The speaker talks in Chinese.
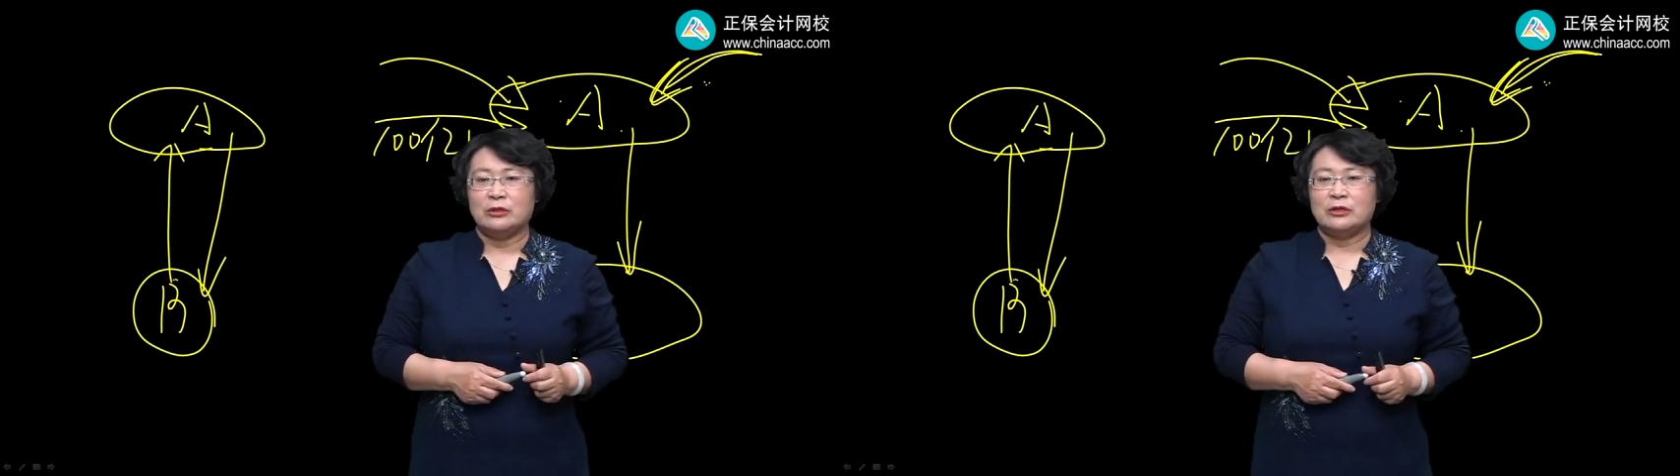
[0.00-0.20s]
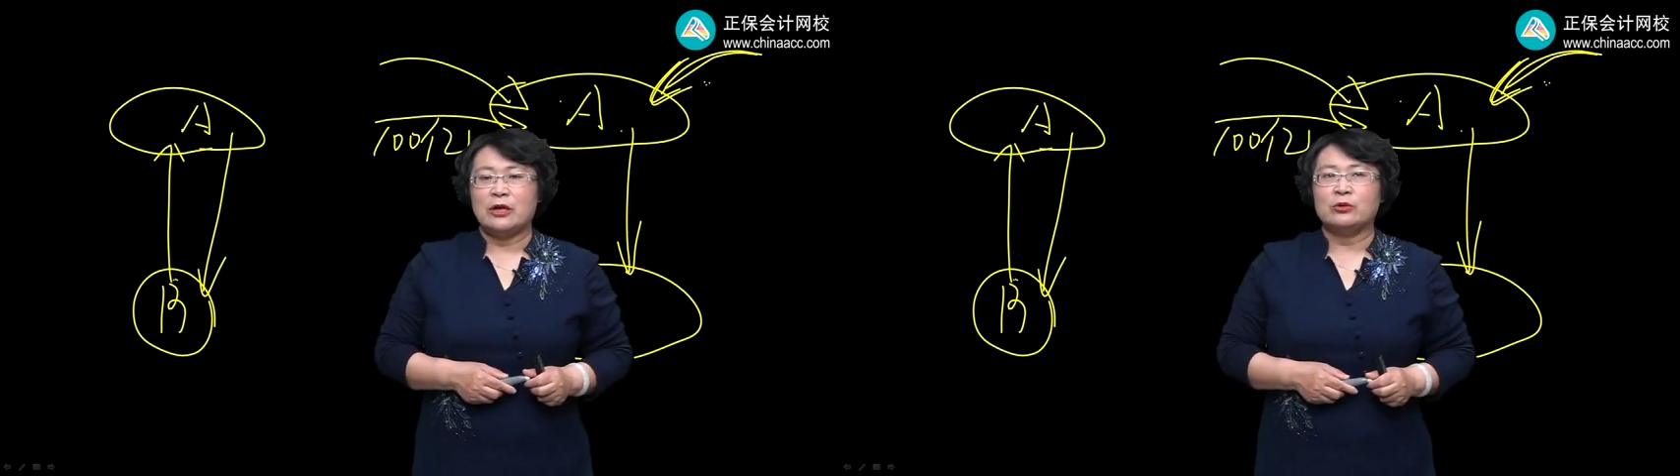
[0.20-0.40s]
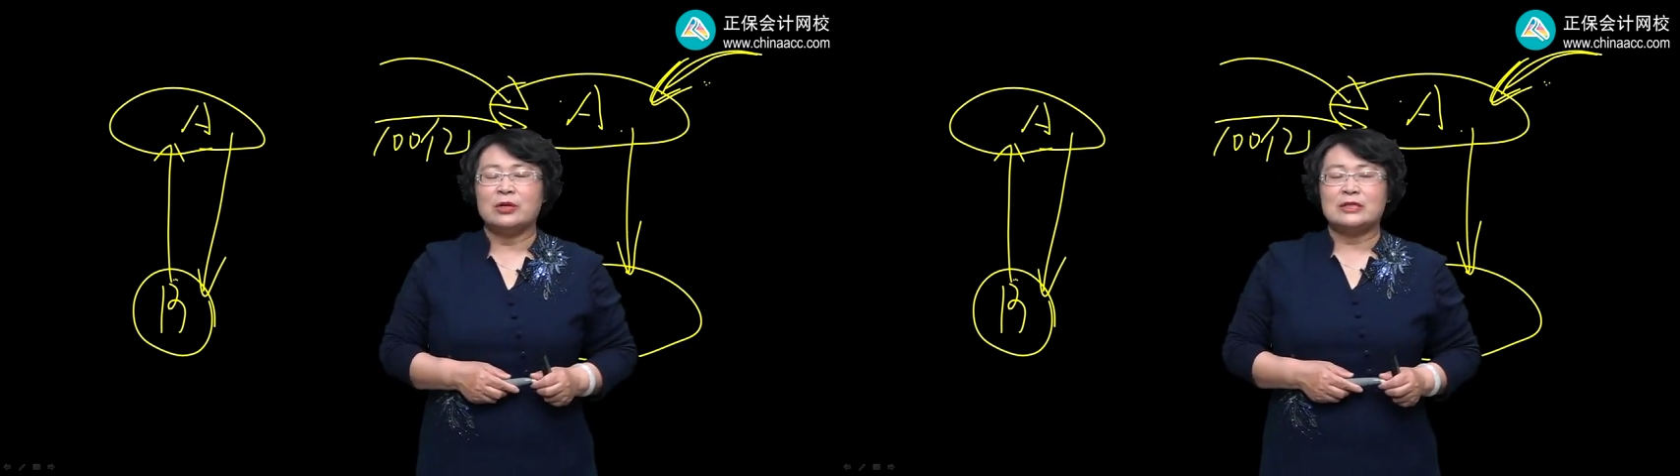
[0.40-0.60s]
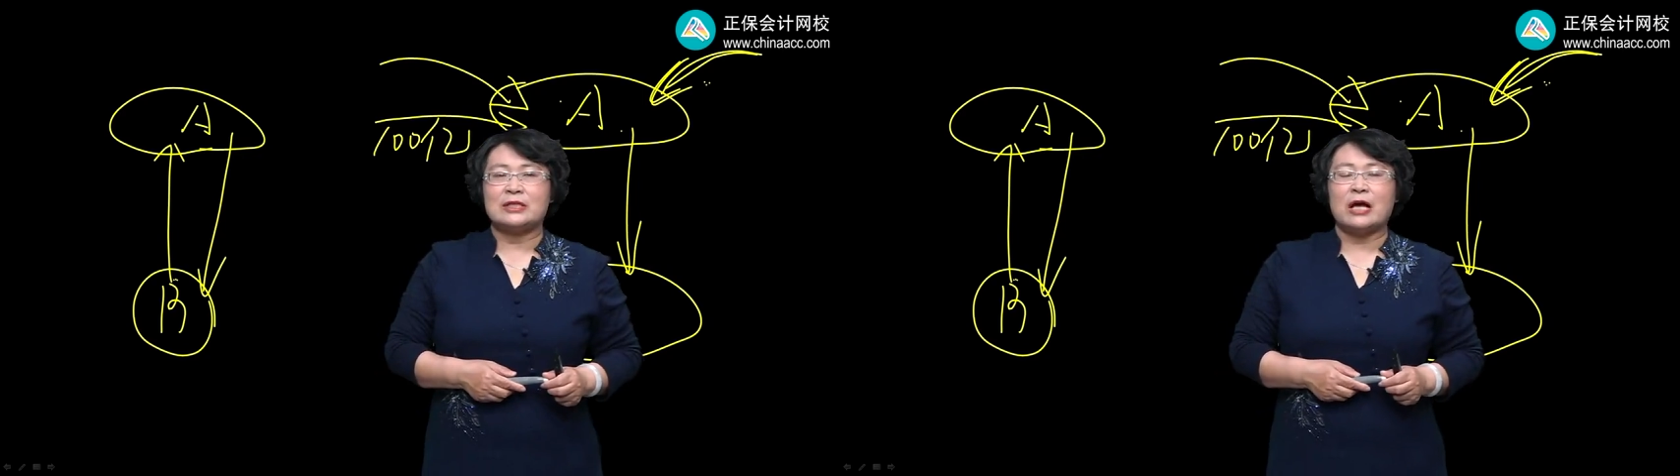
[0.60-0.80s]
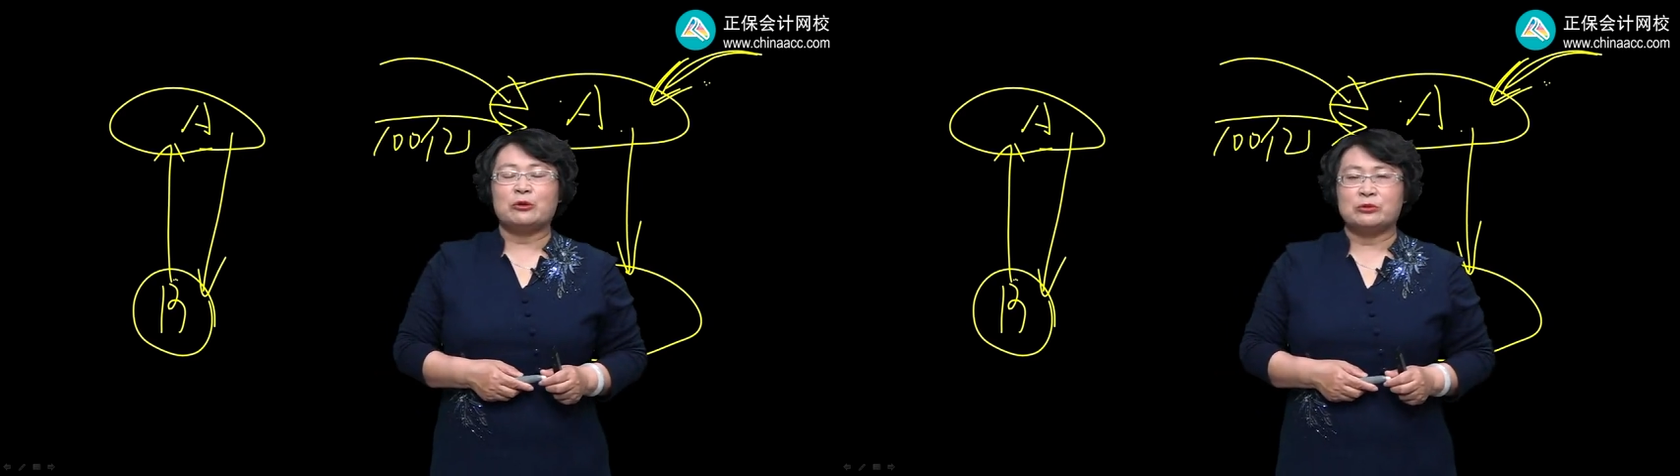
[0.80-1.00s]
叫做其
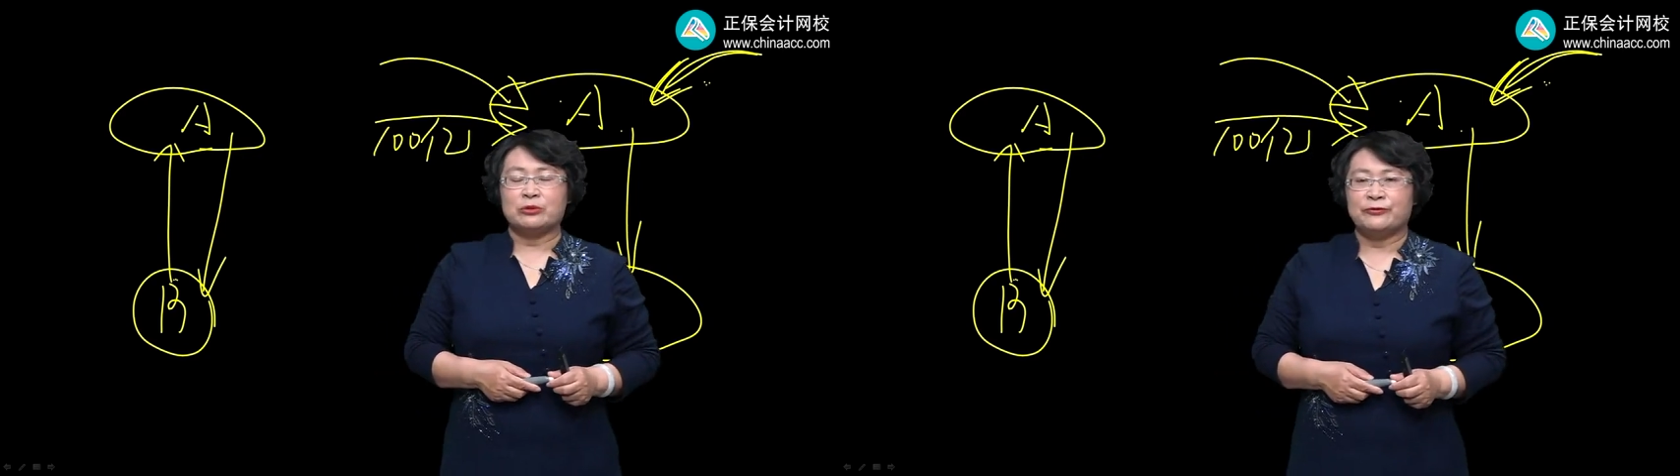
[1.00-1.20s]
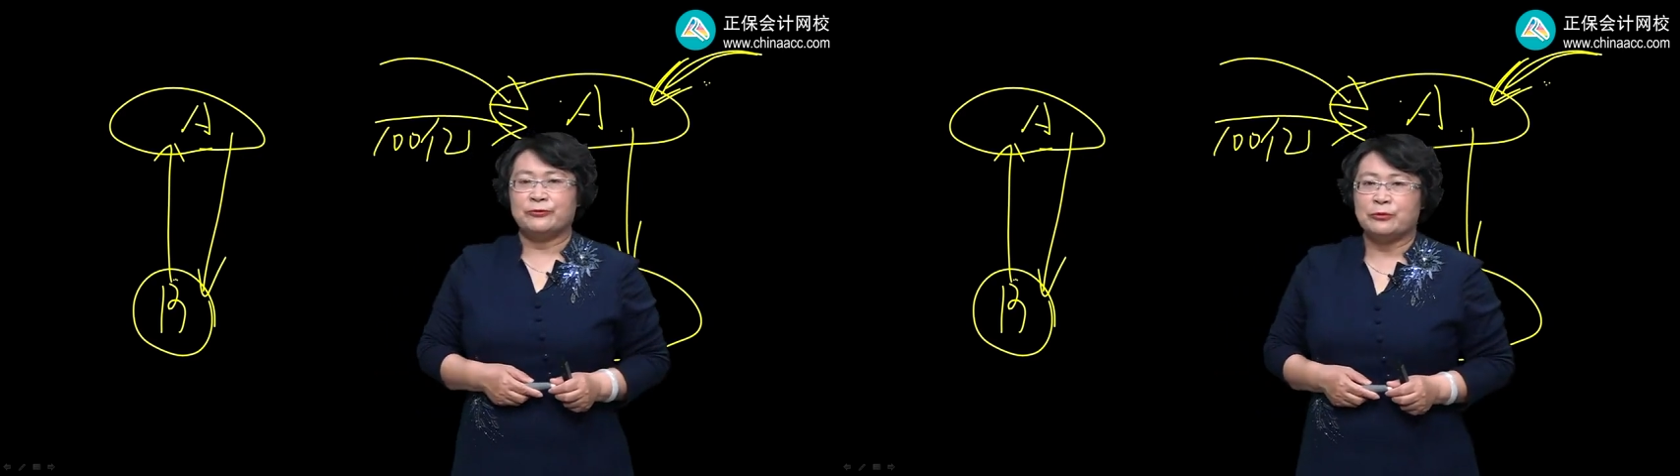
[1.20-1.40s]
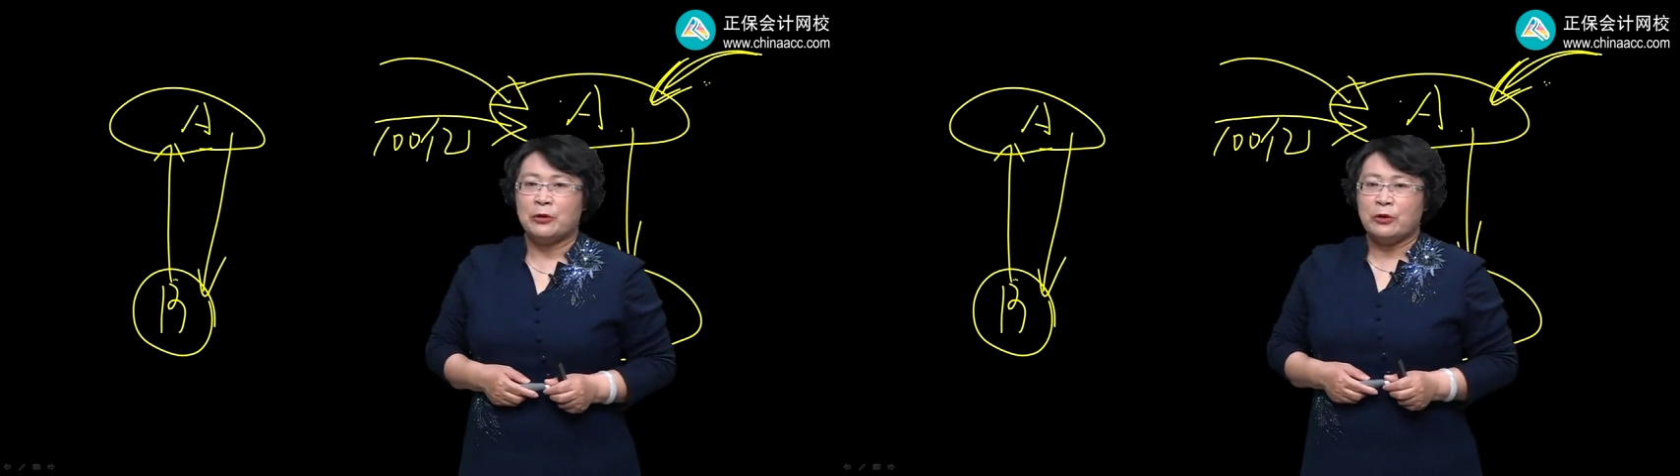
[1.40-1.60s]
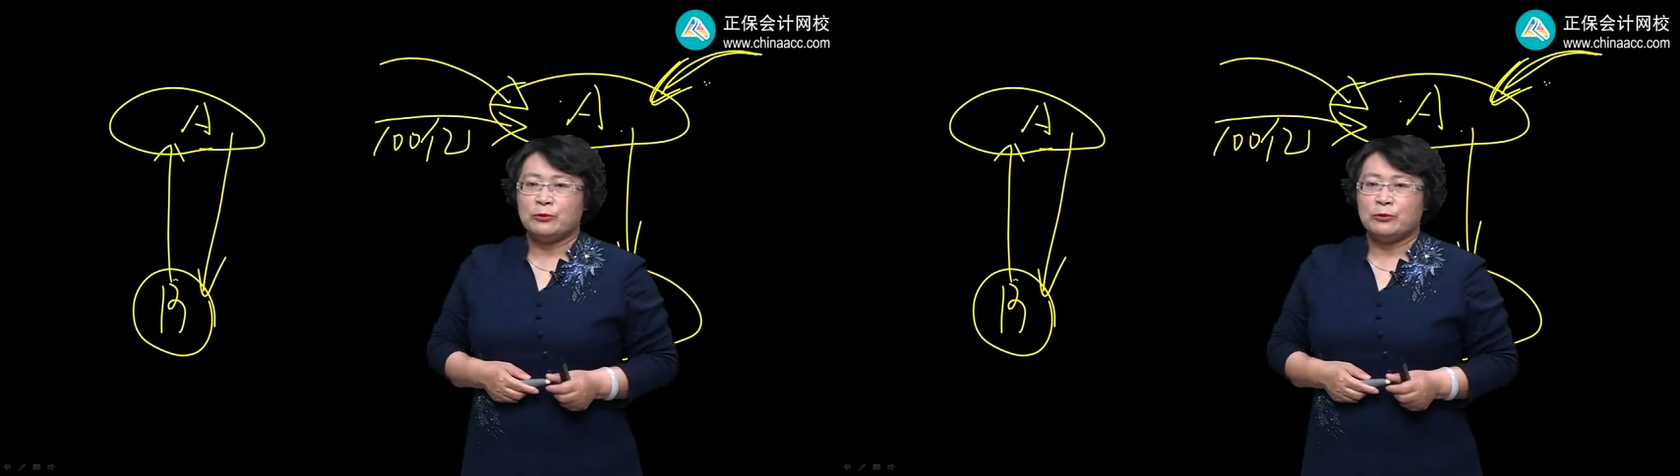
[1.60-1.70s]
他融资租赁服务